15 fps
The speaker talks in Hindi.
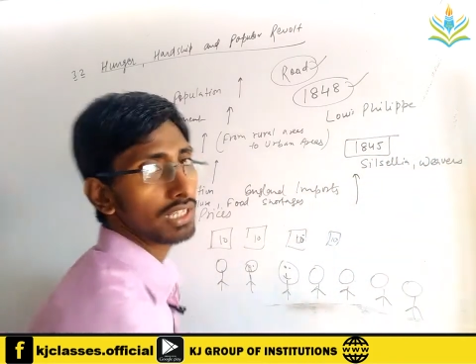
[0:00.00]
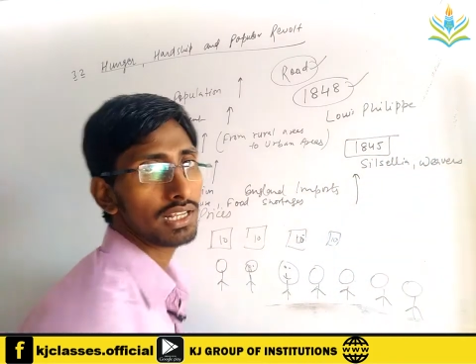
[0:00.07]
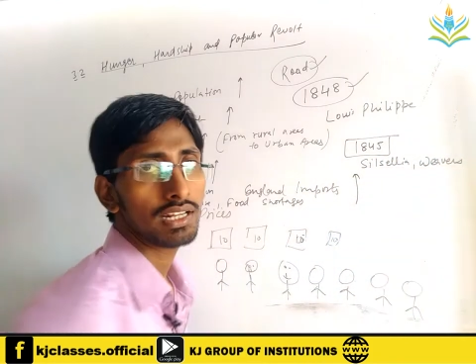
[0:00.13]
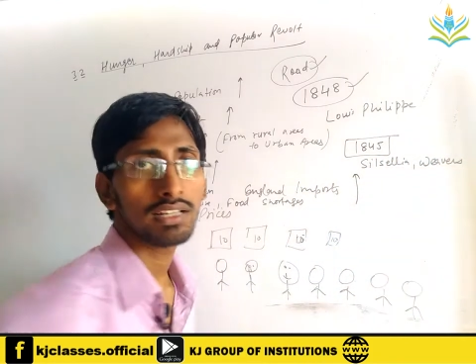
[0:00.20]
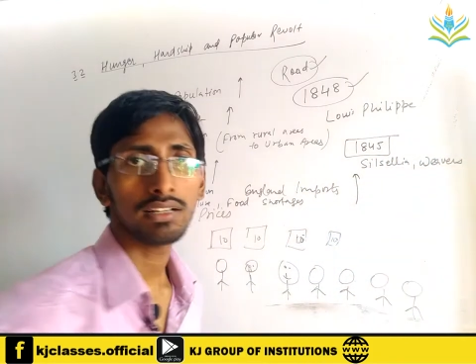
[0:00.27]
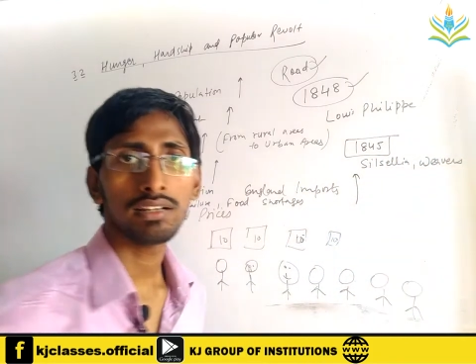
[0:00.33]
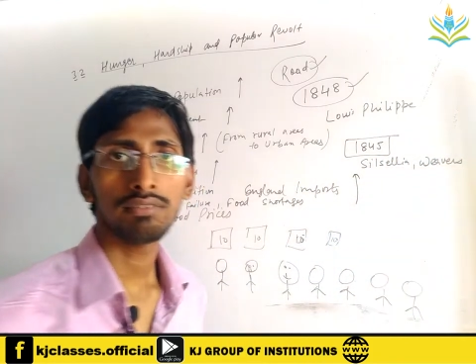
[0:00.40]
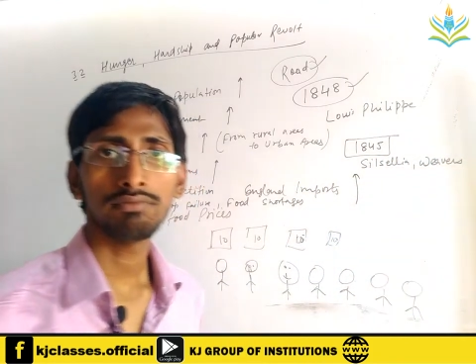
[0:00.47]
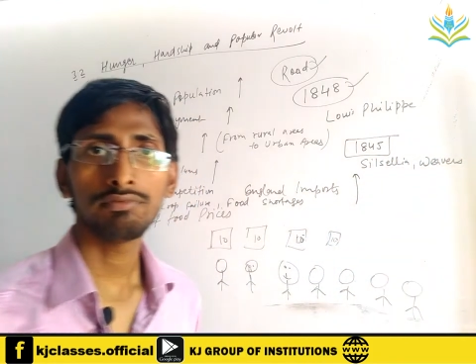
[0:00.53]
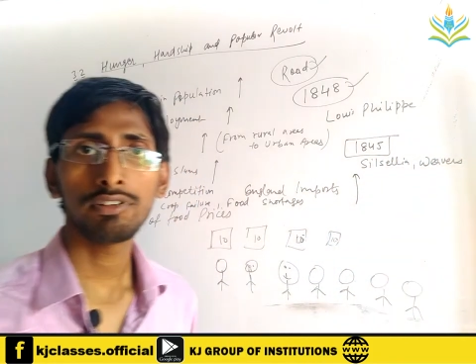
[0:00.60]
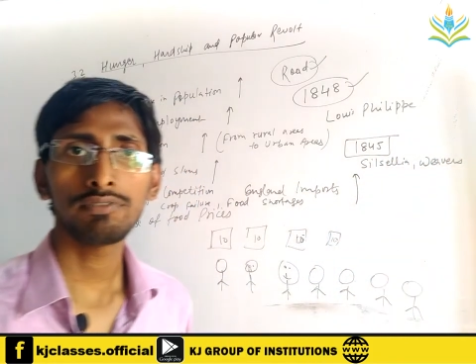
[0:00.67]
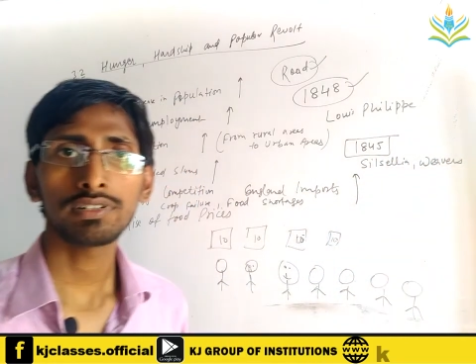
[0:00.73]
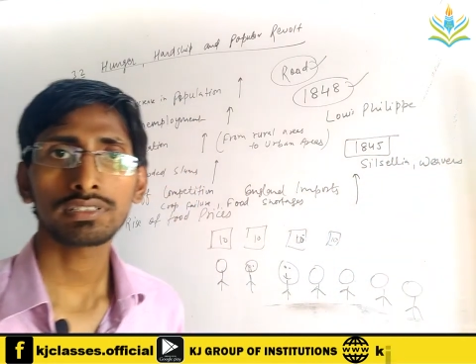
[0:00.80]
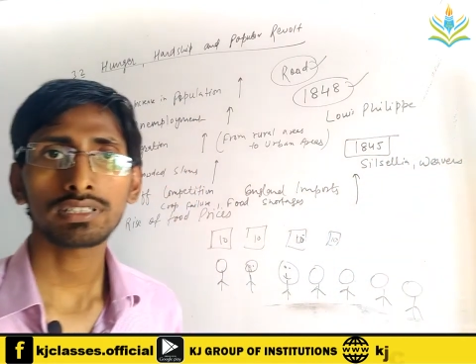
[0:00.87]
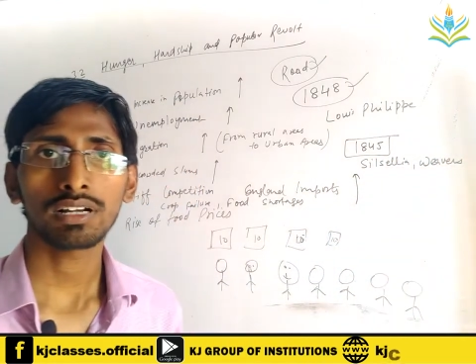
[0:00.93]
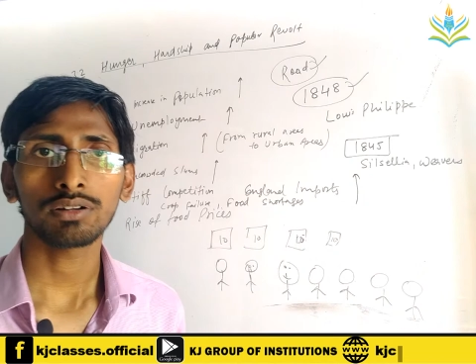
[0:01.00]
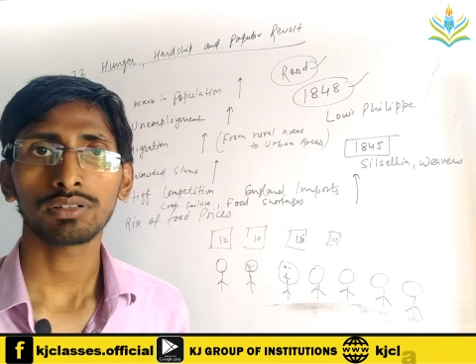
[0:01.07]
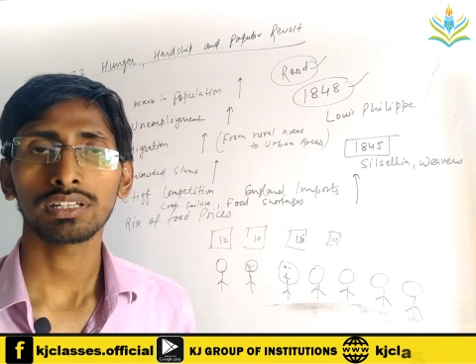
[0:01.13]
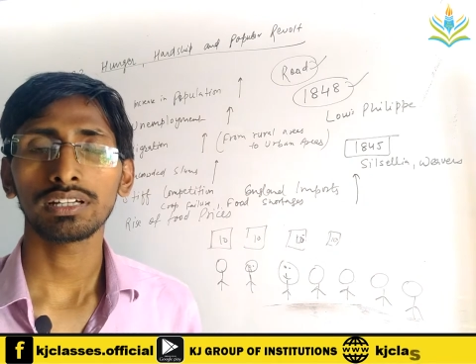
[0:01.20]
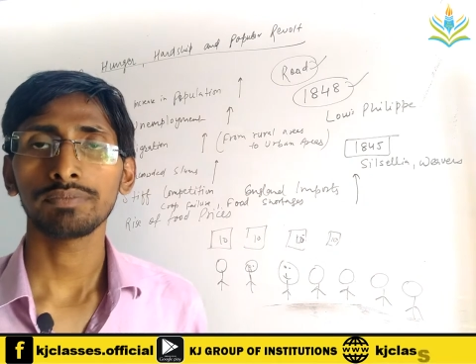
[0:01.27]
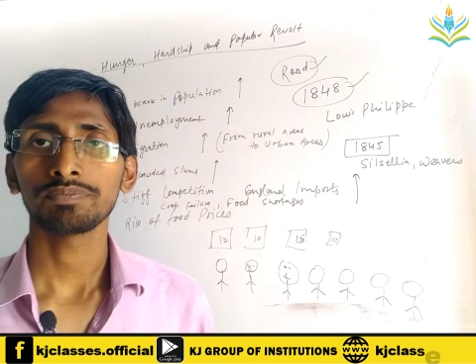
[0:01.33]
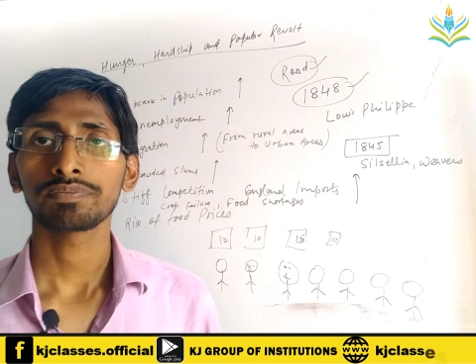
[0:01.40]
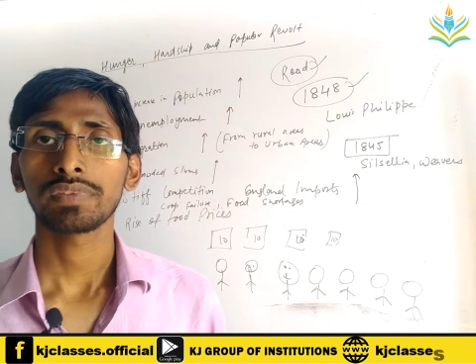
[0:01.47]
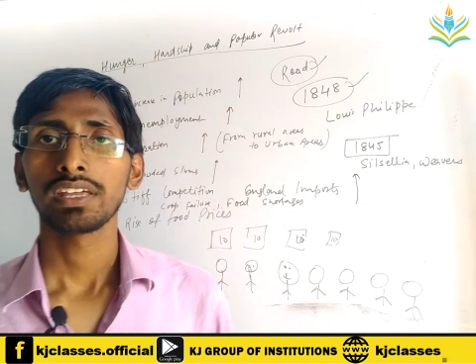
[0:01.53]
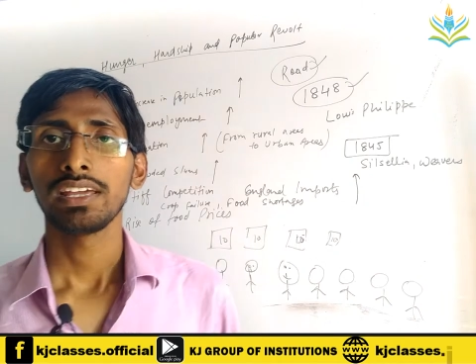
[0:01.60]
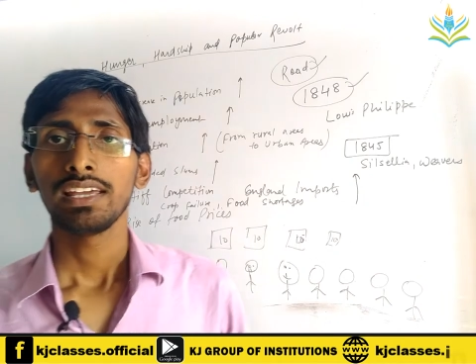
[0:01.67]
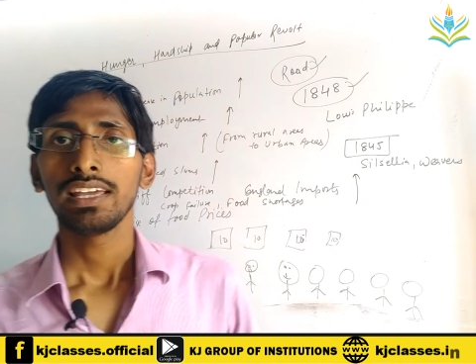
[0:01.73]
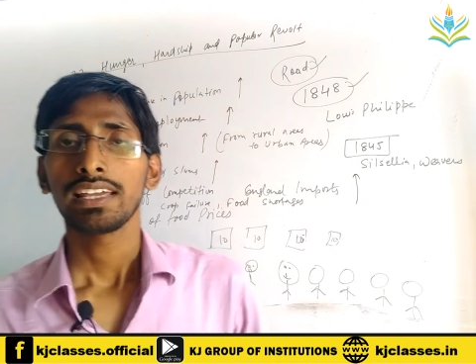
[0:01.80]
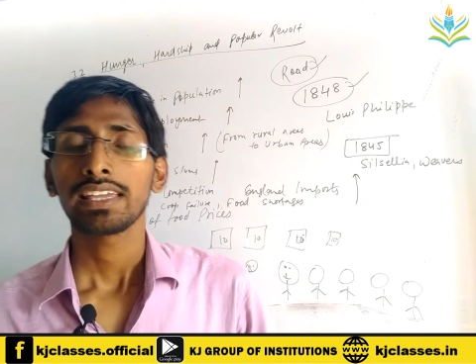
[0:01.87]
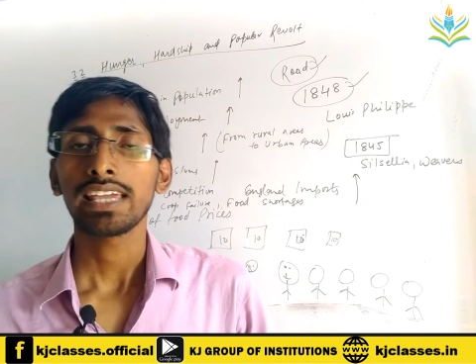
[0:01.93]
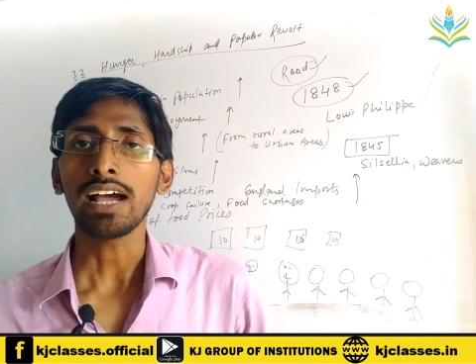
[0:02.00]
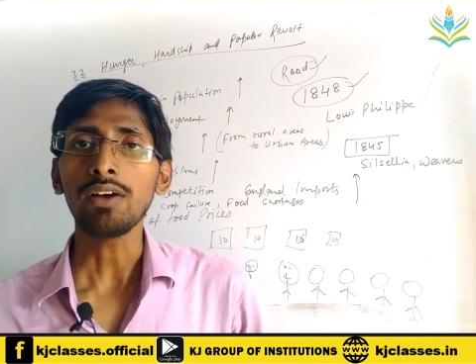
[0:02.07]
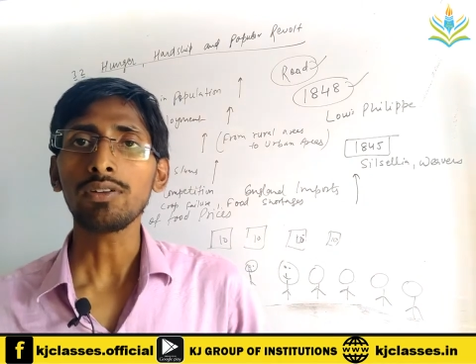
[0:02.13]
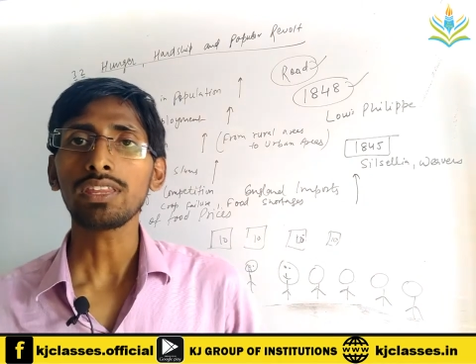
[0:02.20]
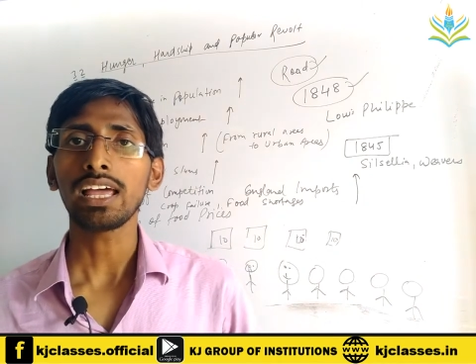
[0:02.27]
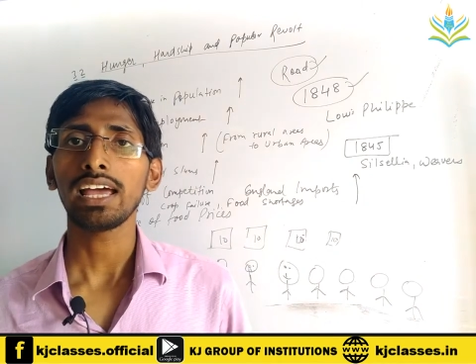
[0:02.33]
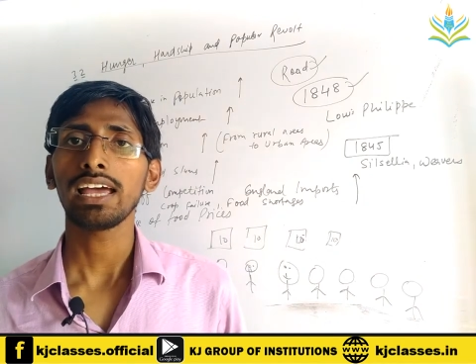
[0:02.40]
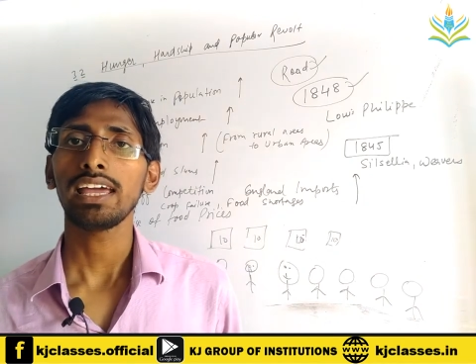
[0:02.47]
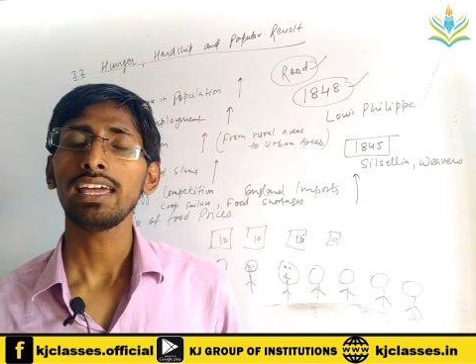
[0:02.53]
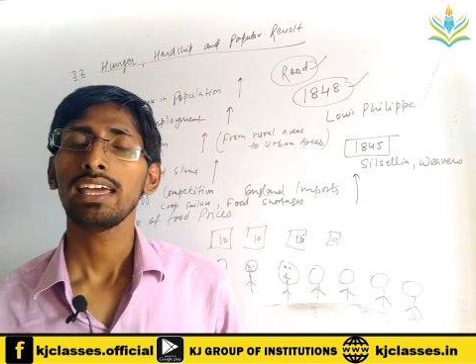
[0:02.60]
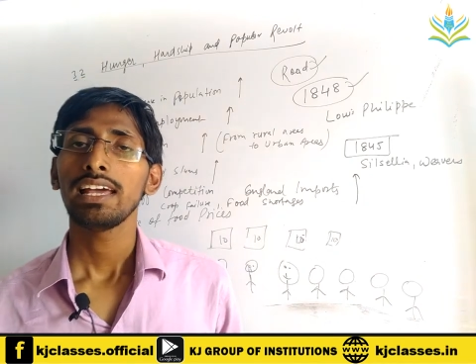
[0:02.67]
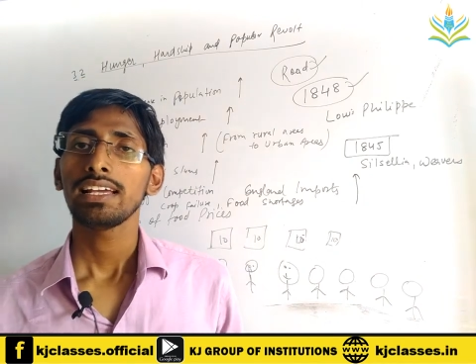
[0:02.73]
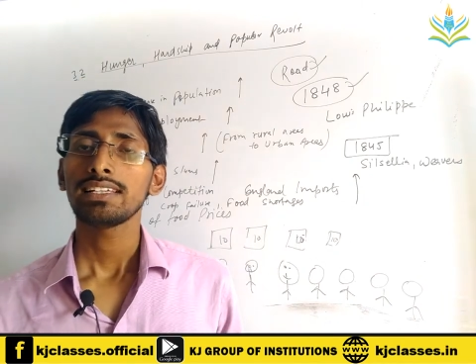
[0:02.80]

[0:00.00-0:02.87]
ठीक है ना वीवर्स का होता है क्या होता है